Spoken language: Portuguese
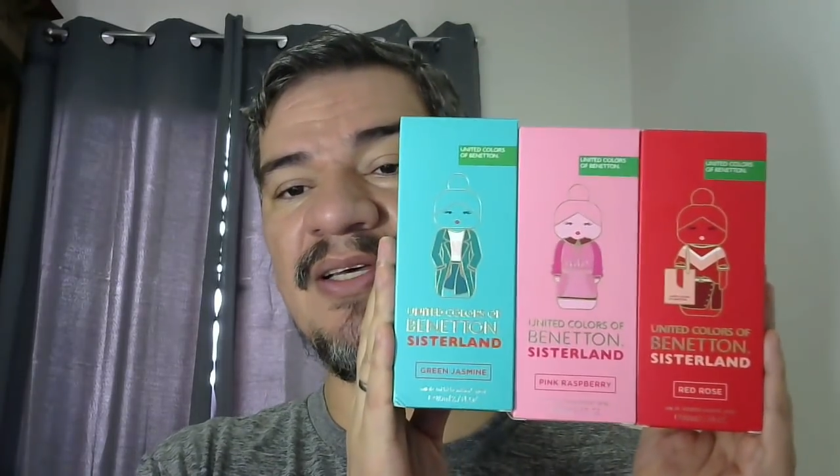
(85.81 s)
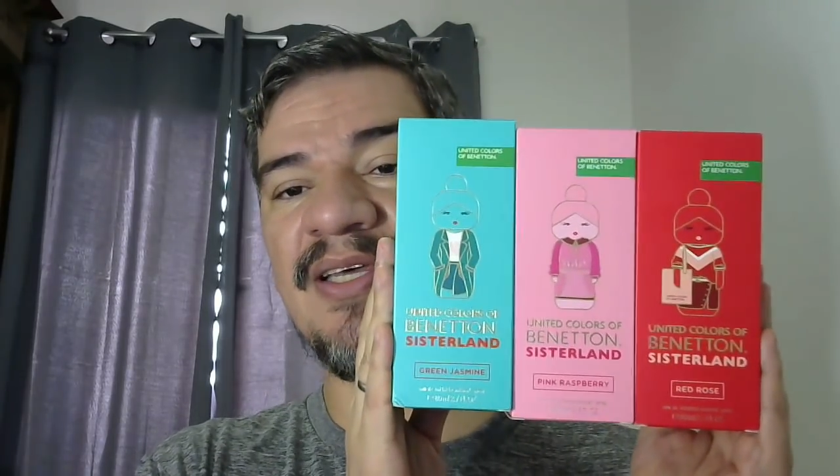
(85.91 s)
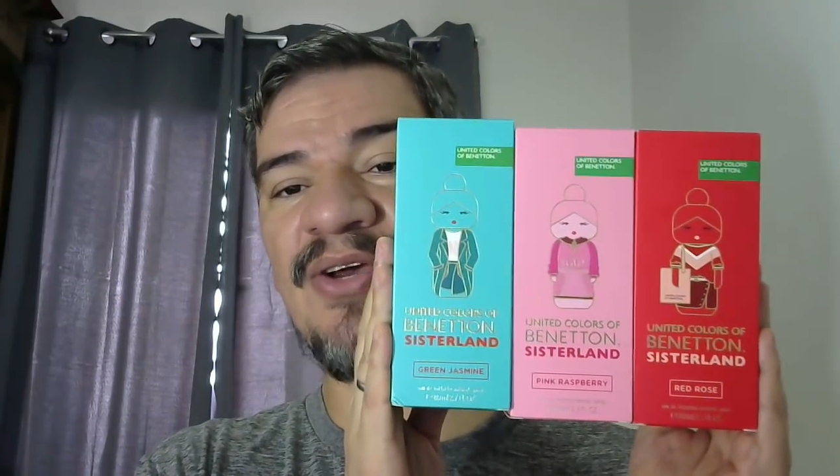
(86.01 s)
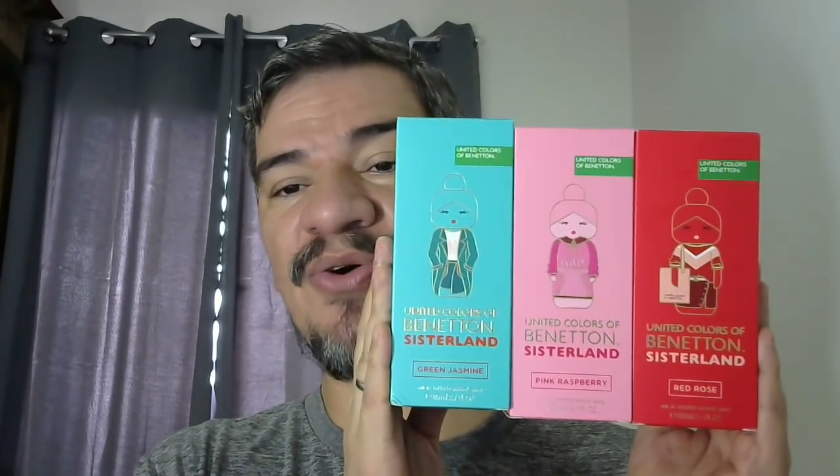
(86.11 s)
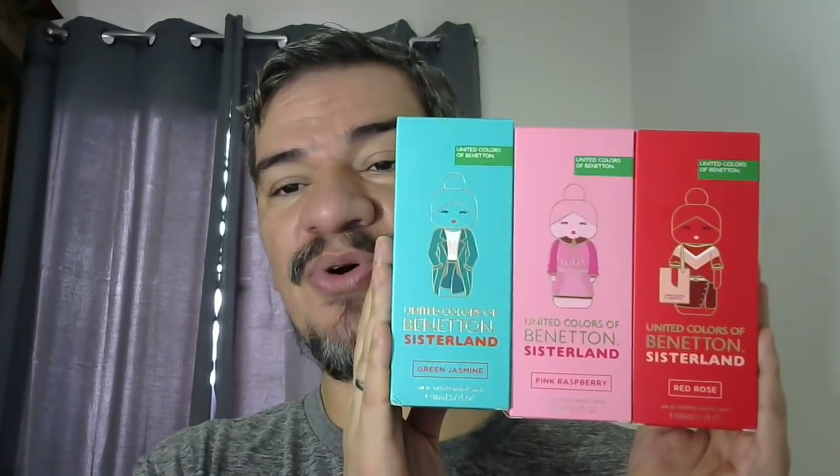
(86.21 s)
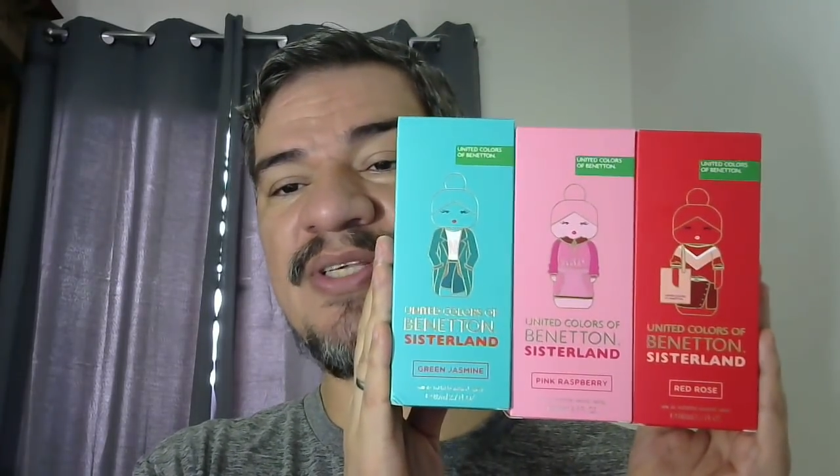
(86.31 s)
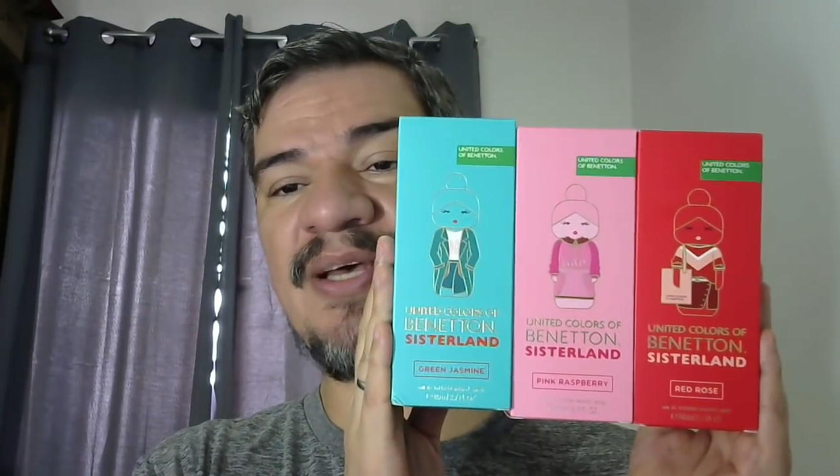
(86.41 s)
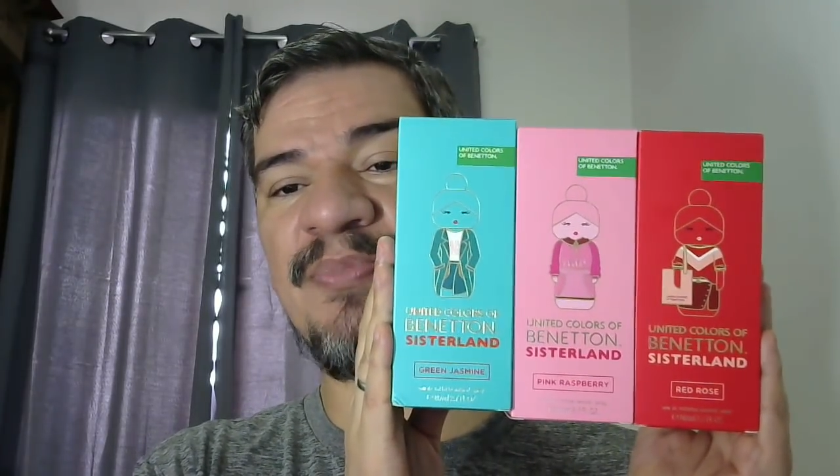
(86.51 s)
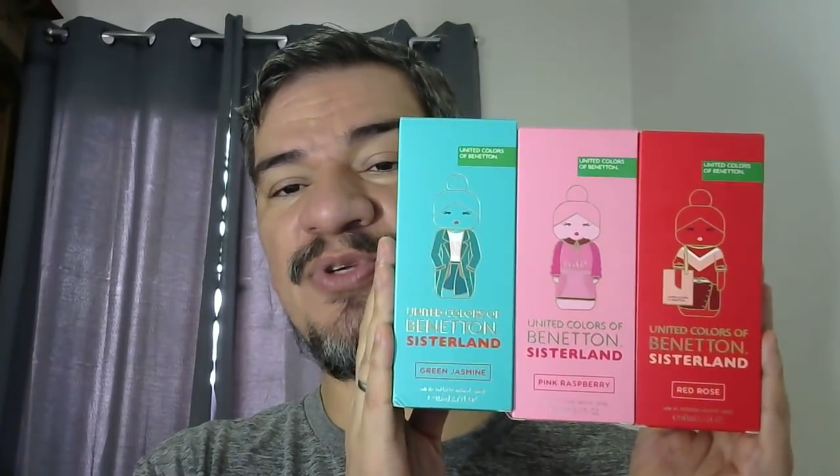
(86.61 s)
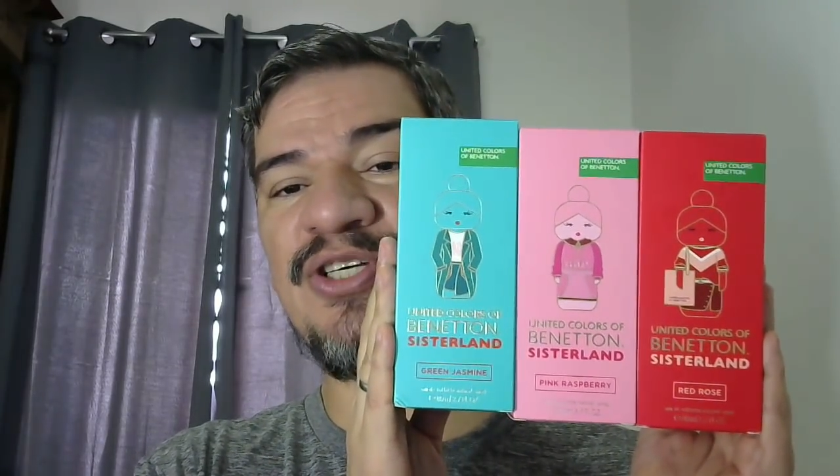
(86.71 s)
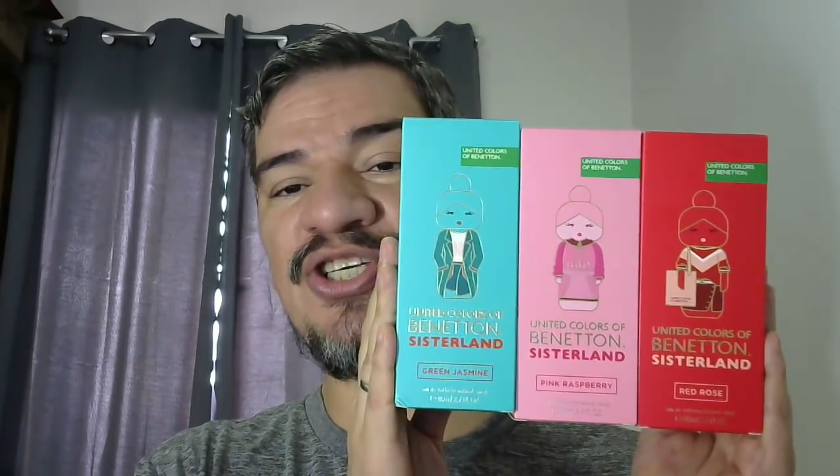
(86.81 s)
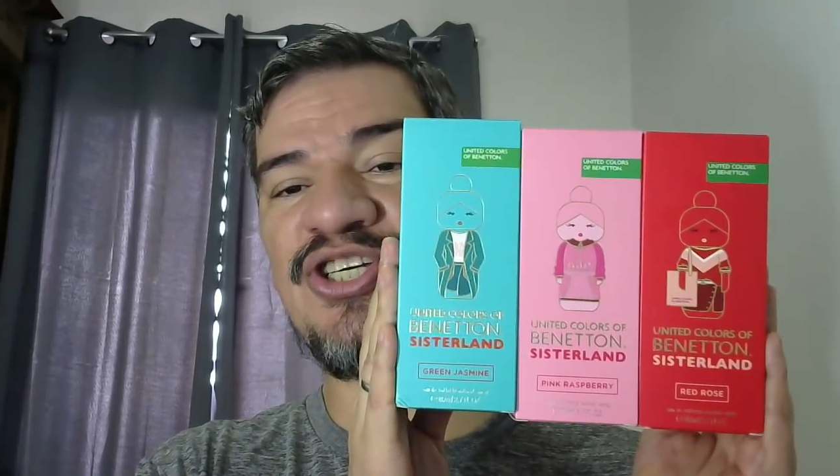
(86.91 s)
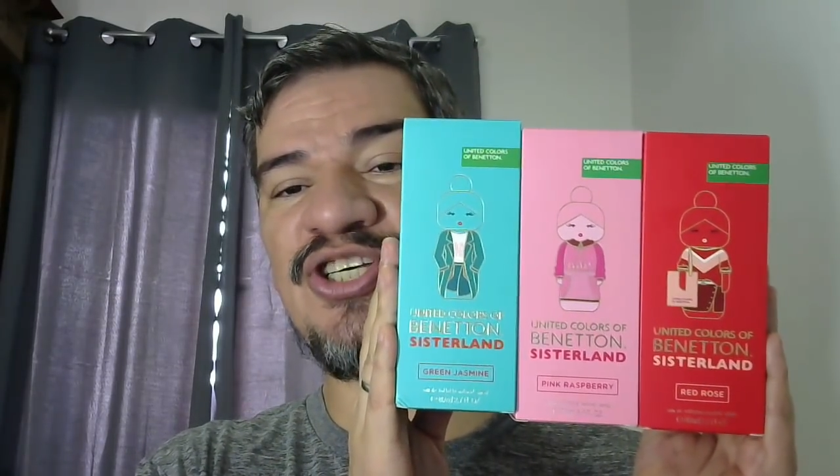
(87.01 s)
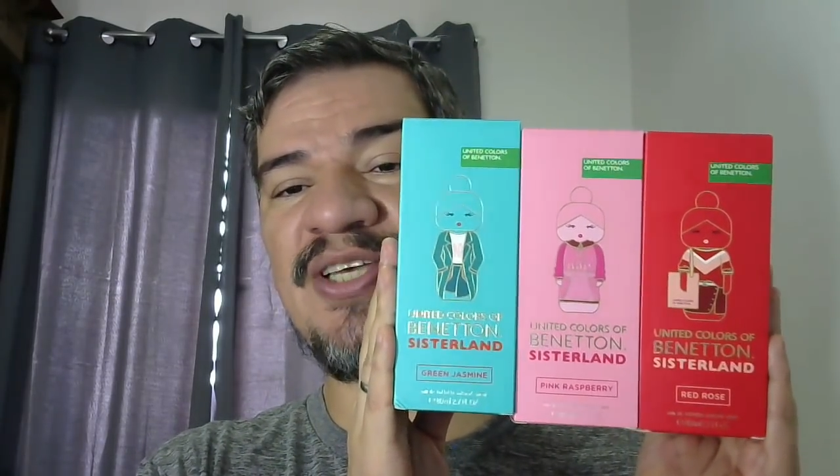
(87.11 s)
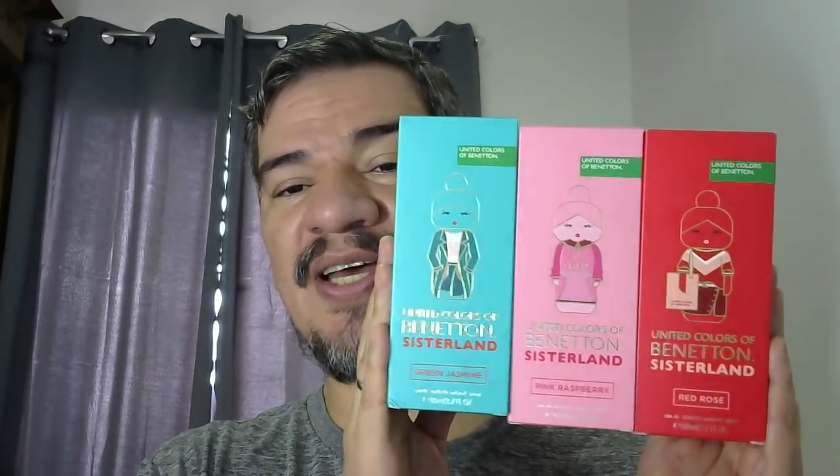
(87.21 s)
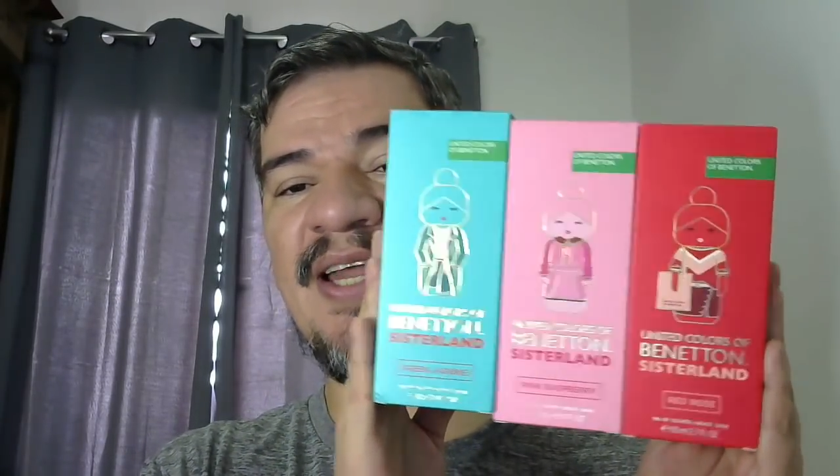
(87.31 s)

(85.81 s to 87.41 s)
Que coisa bonitinha,